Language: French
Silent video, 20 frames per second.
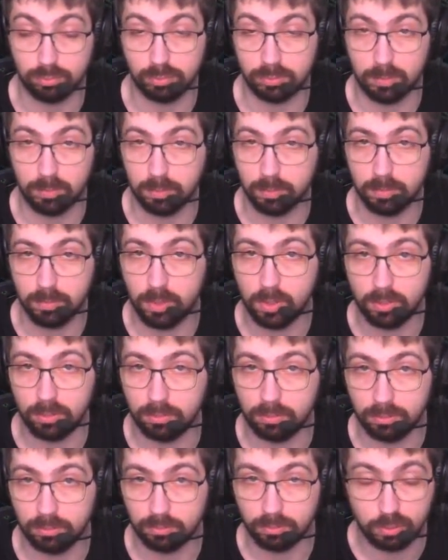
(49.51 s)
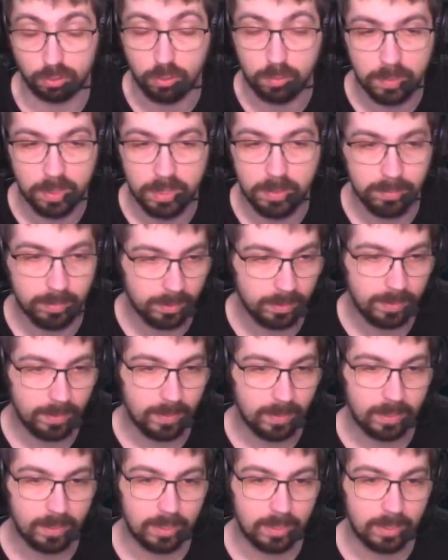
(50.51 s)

tout simplement sublime,